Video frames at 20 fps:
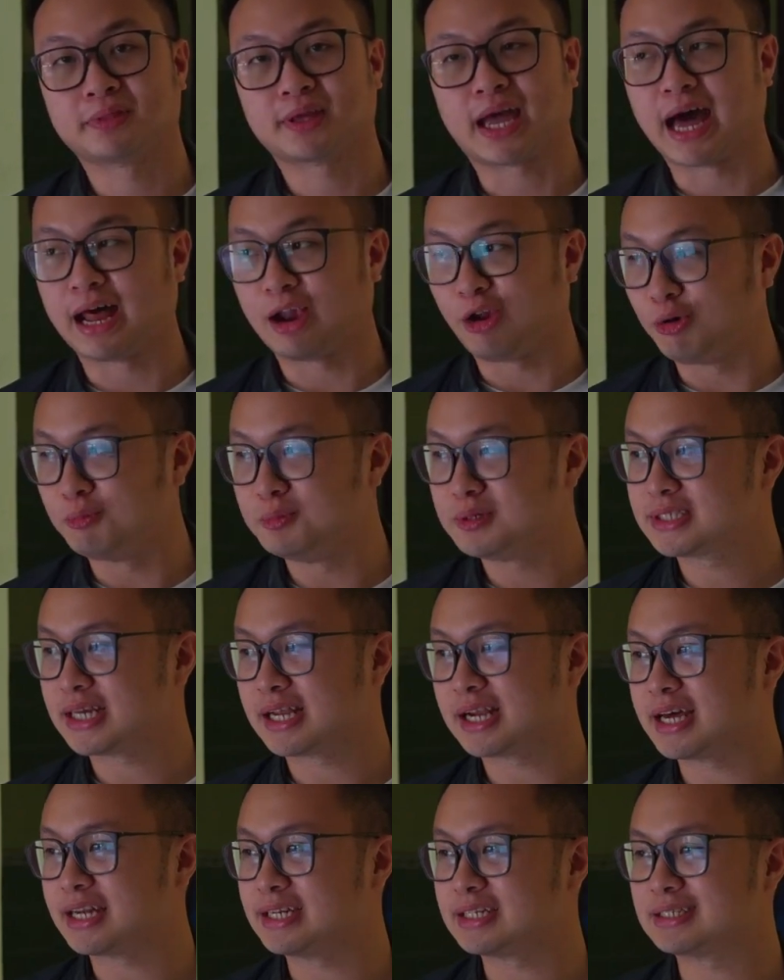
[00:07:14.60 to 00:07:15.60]
kalau
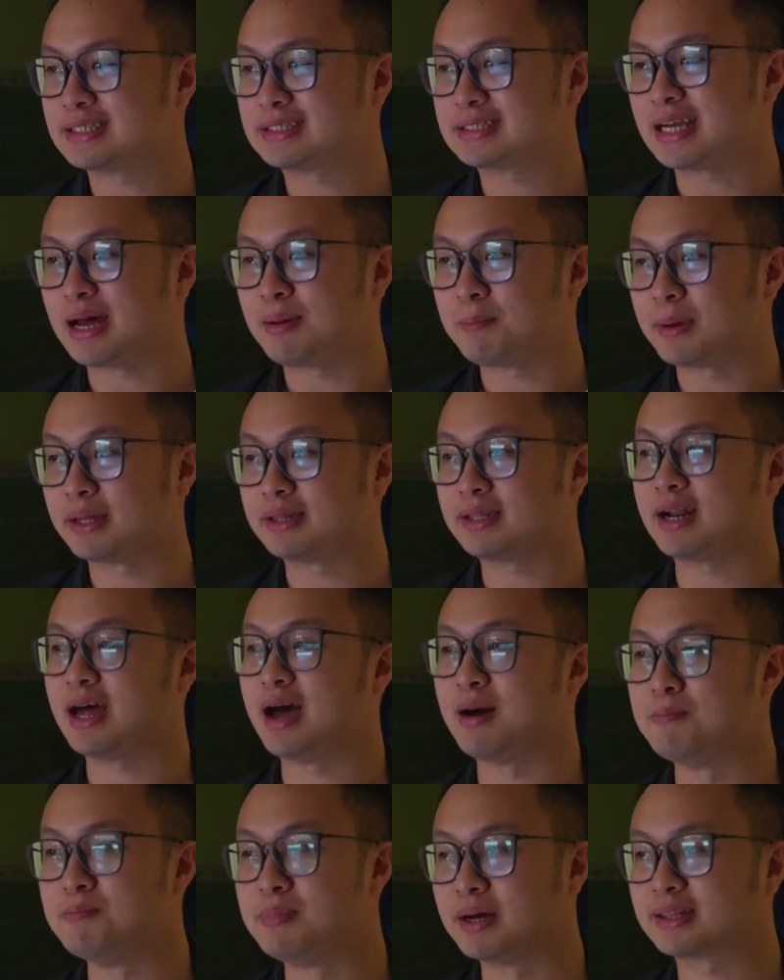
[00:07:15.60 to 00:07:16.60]
misalkan sampai
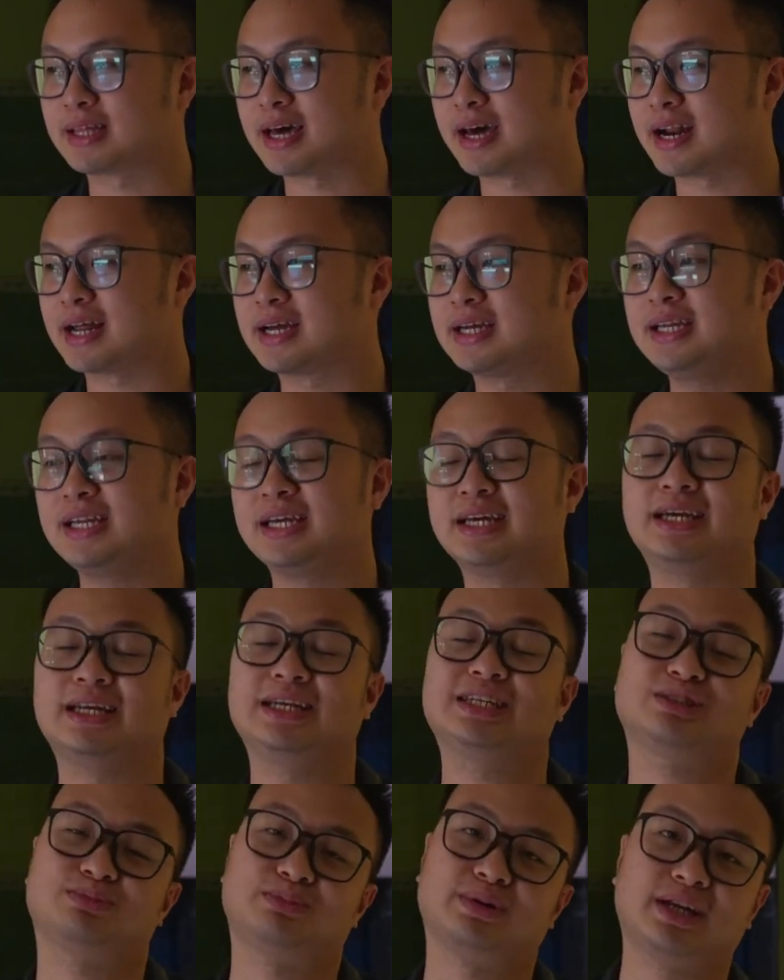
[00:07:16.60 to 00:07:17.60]
terhambat karena gini
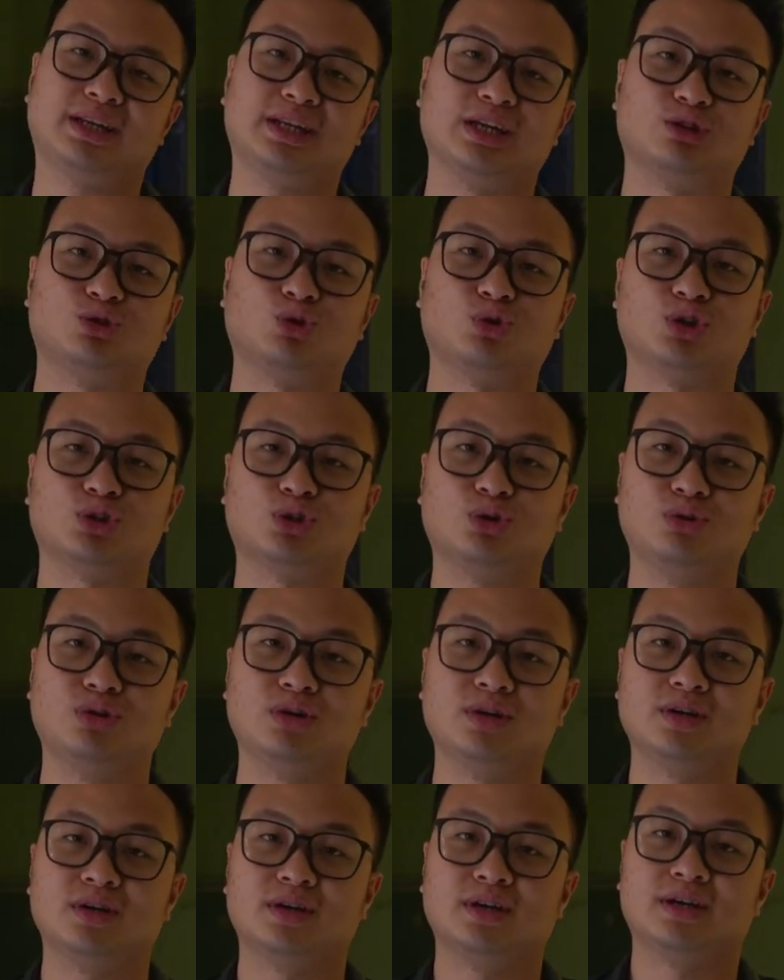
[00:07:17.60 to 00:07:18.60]
ini sebenarnya dihitung-hitung
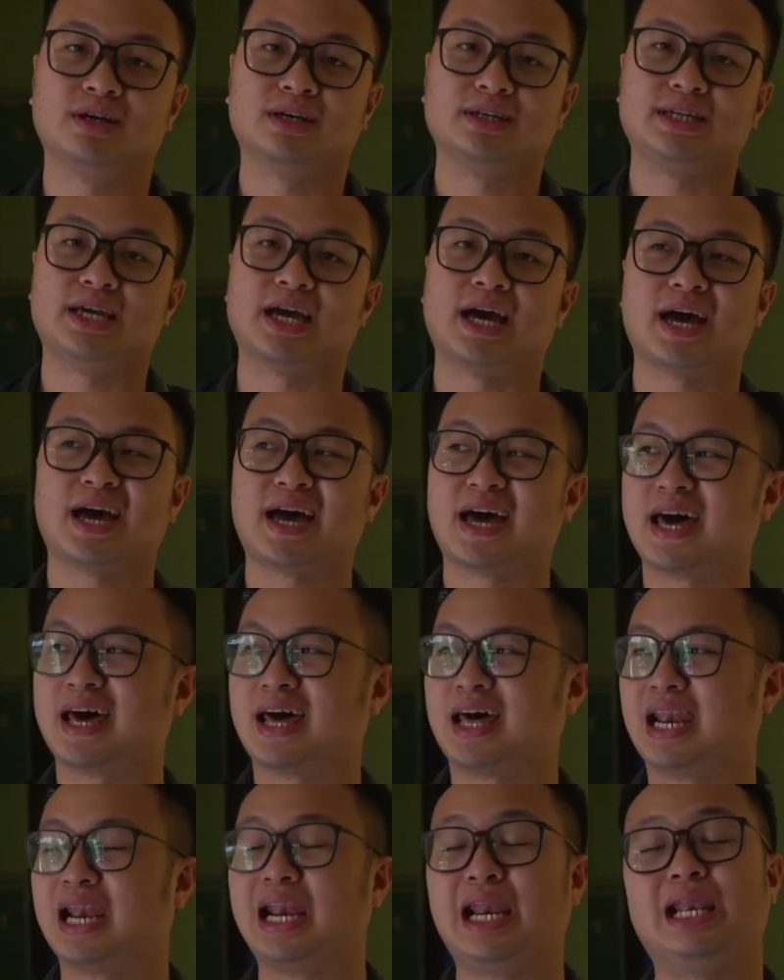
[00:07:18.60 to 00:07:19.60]
ya
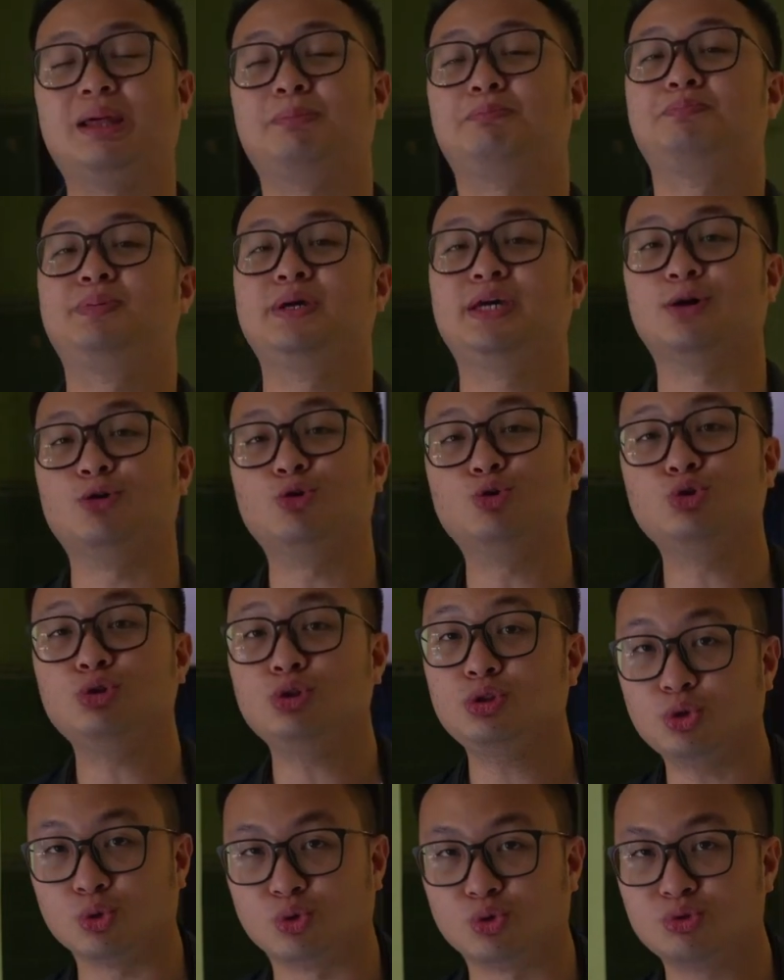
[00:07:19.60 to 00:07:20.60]
lebih
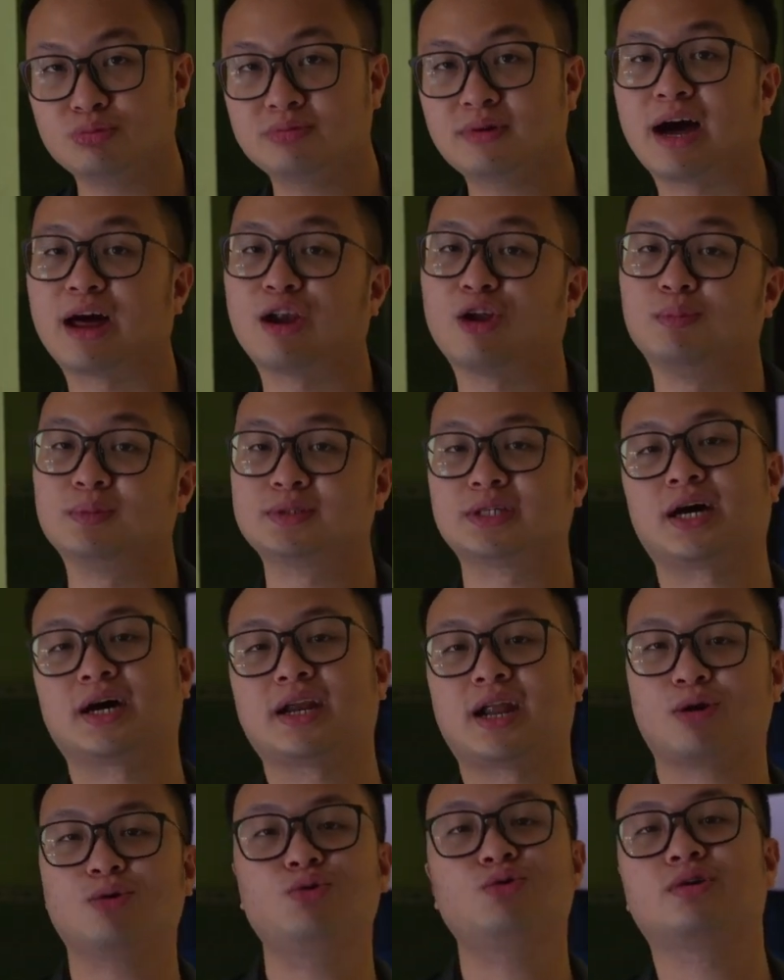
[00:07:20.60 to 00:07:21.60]
untung kalau misalkan
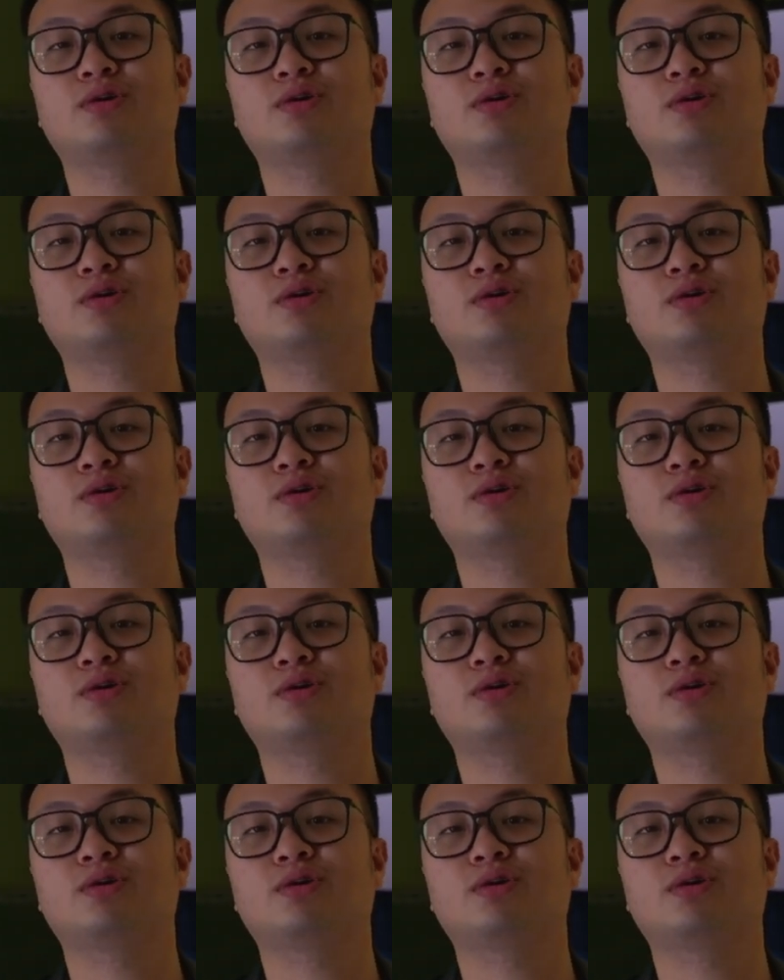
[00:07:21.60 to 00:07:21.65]
aku